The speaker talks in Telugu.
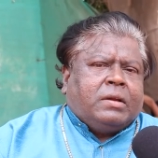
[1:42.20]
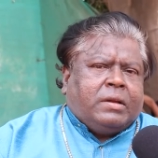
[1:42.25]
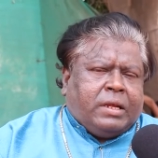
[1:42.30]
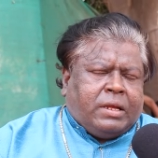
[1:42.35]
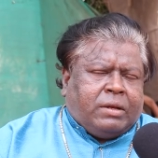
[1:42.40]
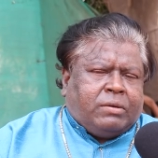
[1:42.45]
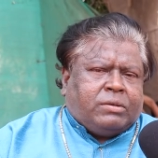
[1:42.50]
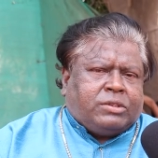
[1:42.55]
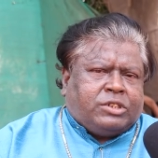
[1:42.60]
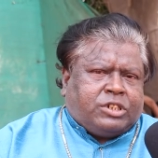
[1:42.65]

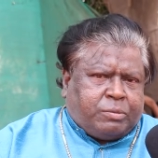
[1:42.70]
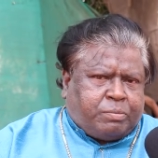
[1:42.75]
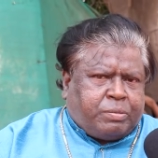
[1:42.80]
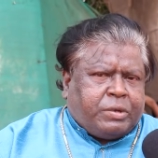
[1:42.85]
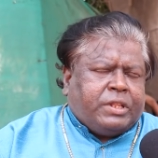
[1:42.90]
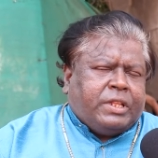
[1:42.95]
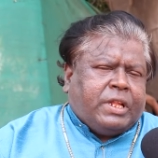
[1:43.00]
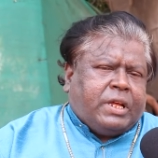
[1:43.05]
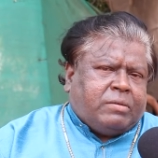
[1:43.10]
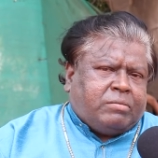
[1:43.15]
నేను
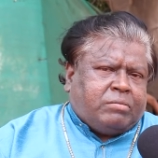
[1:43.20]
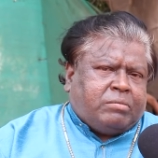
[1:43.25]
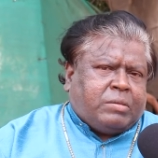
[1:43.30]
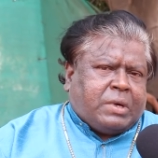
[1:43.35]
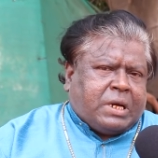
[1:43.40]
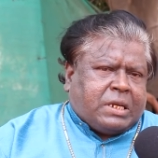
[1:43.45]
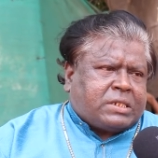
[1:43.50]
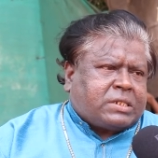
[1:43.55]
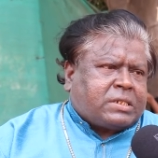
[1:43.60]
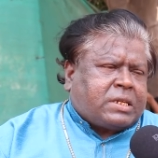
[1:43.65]
చెప్పిందే
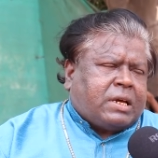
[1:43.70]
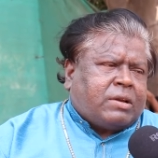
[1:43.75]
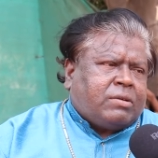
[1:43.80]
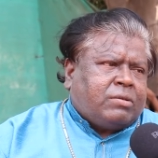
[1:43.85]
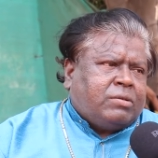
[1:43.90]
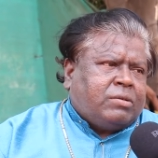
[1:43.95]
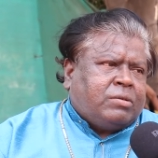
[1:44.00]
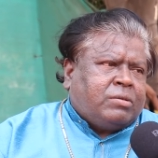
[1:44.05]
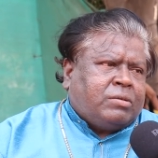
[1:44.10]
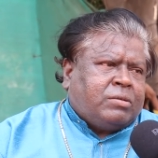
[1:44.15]

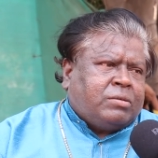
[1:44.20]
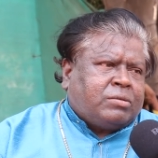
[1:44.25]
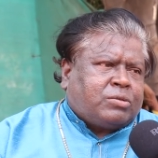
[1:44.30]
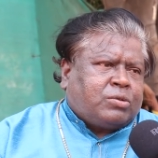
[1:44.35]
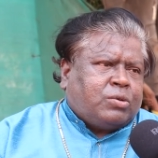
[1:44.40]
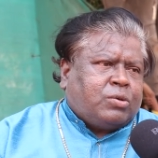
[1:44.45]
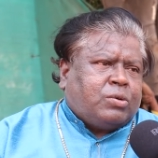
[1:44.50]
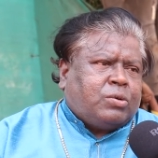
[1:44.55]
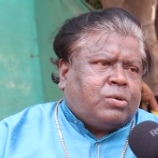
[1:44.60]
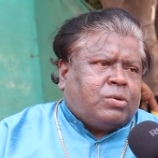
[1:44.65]

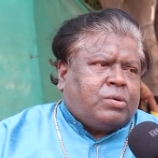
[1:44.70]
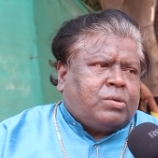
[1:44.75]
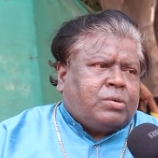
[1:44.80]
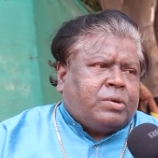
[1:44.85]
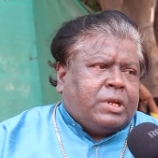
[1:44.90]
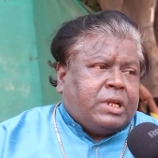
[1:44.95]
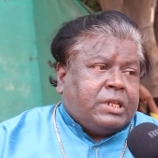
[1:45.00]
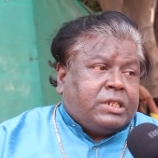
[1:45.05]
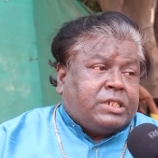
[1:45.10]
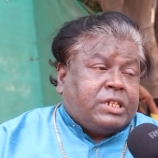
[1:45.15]
భాస్కర్తో
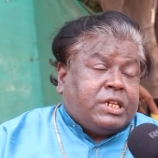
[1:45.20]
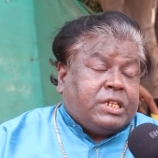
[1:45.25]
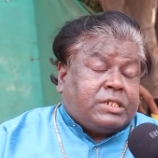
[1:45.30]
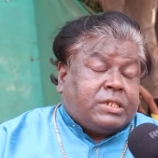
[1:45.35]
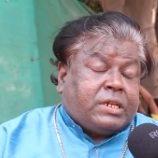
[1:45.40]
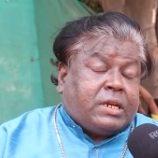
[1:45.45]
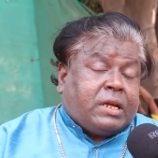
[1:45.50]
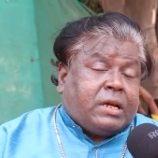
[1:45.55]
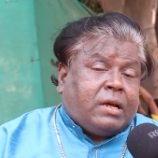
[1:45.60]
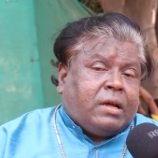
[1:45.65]
నేను
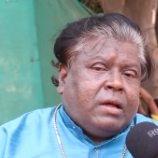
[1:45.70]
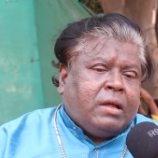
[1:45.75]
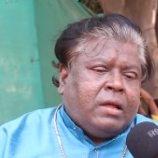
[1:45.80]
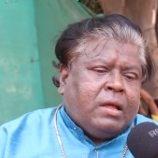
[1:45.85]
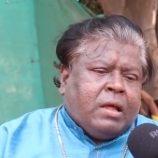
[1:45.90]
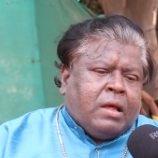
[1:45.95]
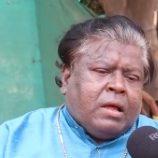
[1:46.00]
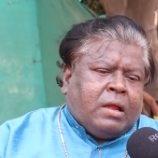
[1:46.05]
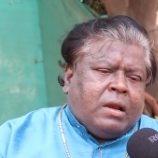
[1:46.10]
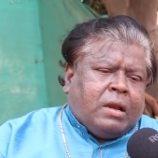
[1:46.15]
చేసిన
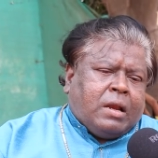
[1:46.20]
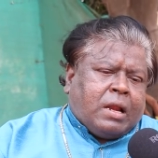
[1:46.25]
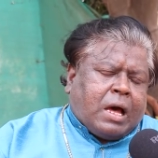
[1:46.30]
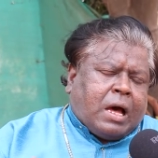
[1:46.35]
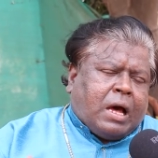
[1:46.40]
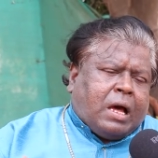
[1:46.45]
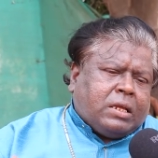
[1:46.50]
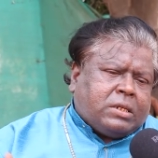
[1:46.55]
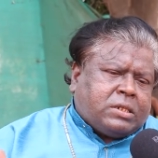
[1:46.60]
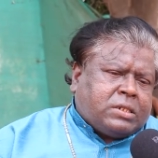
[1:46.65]

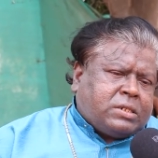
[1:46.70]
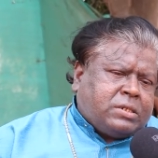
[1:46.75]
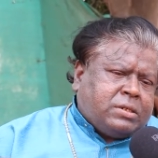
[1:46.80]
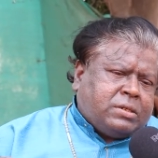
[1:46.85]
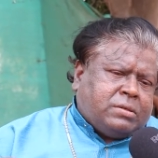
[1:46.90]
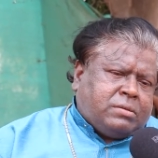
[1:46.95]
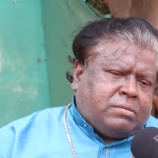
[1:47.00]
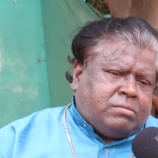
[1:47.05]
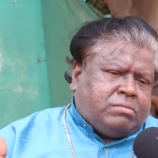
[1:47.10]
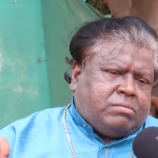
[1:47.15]
లాస్ట్
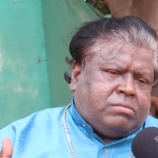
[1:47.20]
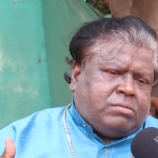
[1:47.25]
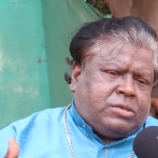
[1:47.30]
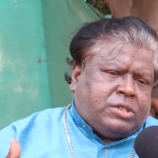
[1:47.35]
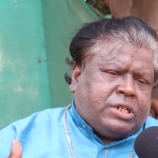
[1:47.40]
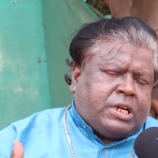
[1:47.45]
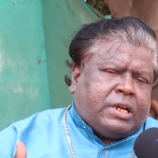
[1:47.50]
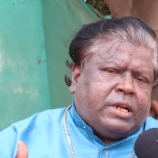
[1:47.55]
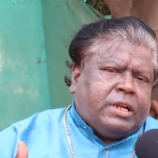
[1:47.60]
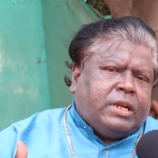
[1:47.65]

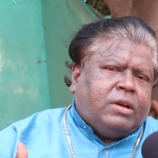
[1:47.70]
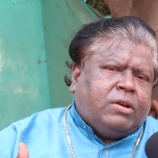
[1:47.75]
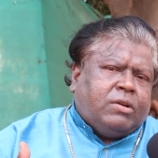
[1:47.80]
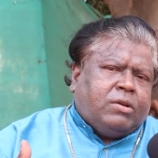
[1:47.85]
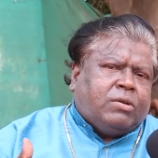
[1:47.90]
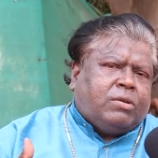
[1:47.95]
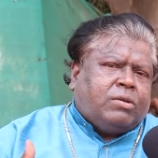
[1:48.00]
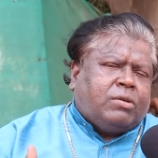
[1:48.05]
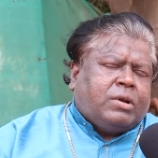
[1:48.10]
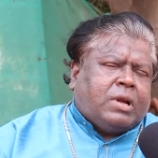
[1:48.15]

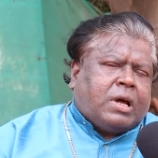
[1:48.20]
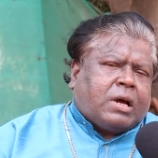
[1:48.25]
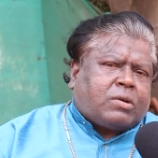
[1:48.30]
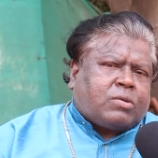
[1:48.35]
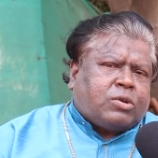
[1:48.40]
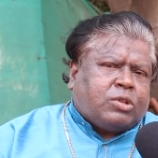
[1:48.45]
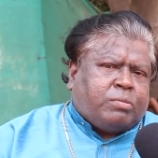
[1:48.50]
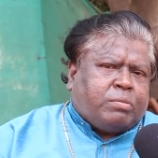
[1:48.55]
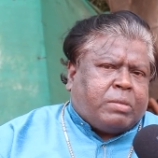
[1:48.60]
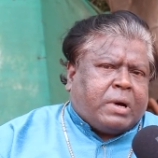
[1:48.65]
జర్నీలో నాకు
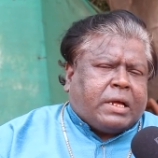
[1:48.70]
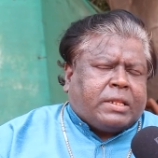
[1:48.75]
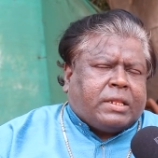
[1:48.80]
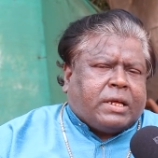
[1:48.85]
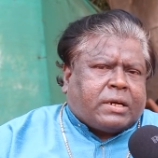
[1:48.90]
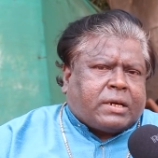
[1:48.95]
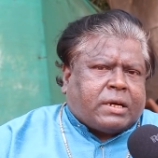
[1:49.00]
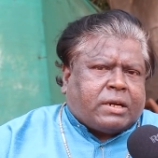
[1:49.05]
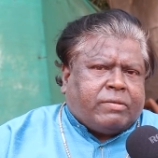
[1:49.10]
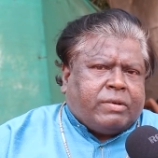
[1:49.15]
కొద్ది
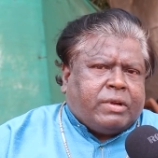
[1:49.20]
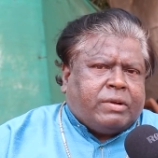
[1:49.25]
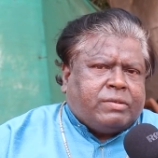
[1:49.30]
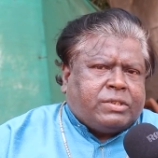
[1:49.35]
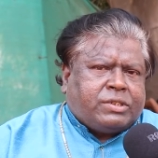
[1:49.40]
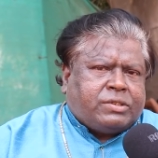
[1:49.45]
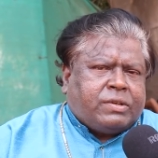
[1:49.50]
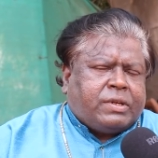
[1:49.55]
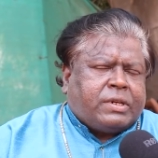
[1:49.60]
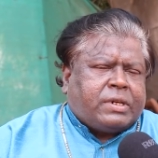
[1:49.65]
బాధాకరమైన
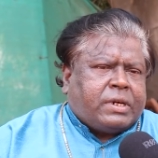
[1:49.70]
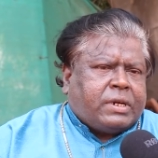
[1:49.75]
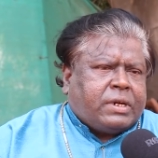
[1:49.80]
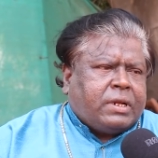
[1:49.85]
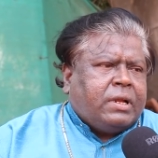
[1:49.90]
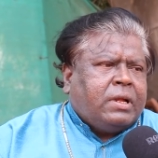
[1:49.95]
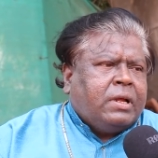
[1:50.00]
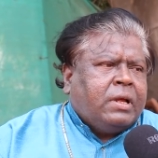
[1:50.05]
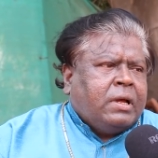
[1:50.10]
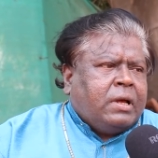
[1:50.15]
విషయం
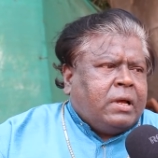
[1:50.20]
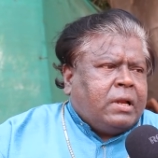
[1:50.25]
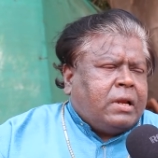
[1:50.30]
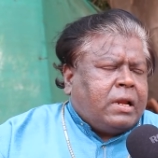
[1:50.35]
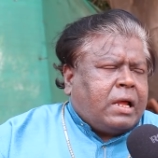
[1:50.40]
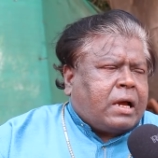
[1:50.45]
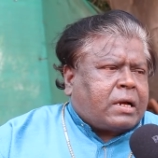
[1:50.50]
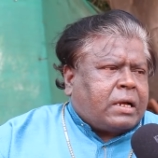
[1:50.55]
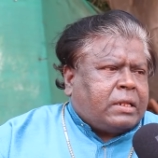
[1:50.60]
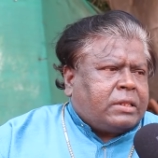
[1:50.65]
ఏంటంటే
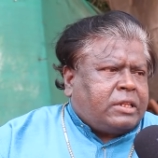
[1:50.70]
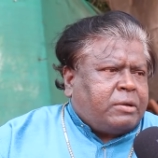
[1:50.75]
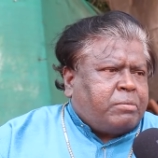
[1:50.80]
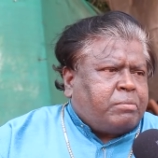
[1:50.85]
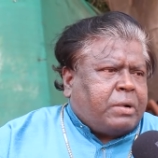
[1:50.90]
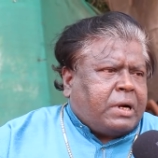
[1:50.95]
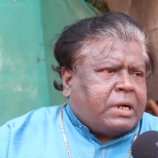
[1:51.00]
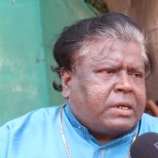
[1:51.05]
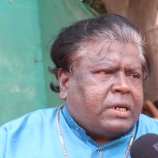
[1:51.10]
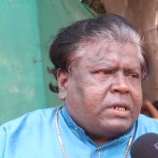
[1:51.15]
నాకు అంత
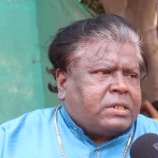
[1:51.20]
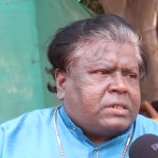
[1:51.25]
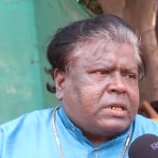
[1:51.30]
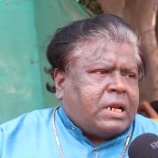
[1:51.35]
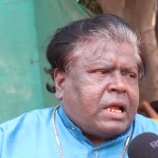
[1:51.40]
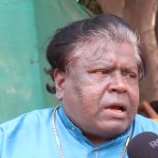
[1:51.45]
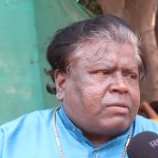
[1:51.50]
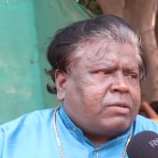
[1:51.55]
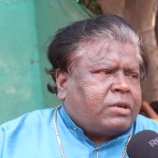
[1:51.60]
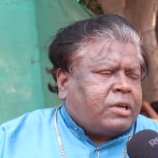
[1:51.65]
ఇంపార్టెన్స్
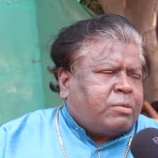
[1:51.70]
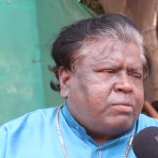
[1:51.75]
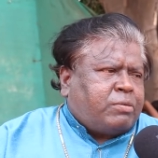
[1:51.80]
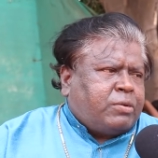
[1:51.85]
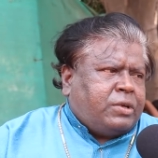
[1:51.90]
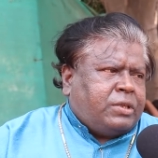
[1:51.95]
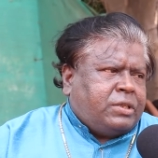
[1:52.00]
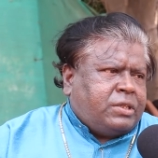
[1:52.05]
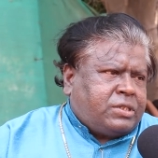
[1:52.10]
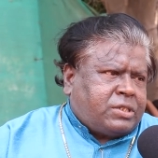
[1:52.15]
లేకుండా
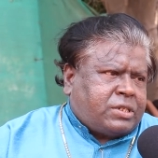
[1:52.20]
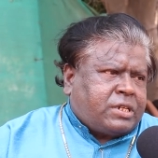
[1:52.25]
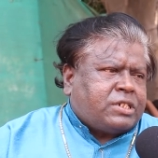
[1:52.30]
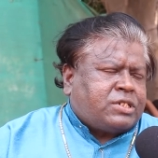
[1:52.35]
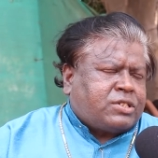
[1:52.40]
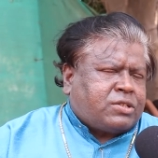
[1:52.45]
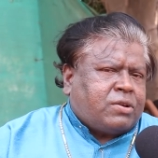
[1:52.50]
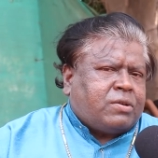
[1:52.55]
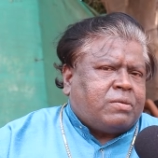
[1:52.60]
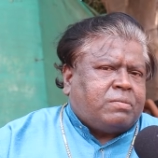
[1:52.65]
పోయింది
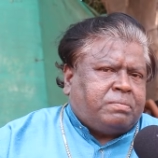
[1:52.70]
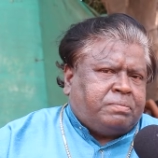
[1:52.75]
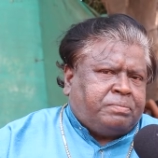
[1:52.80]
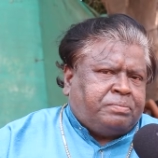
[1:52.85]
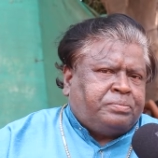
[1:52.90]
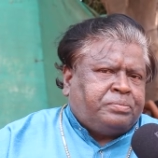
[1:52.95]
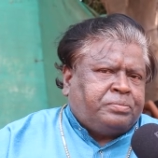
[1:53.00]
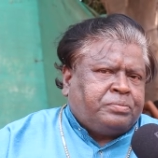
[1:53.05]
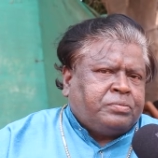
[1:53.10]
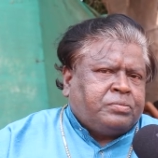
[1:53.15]
స్కిట్స్లో
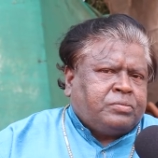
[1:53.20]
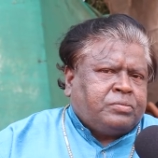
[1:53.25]
ఓకే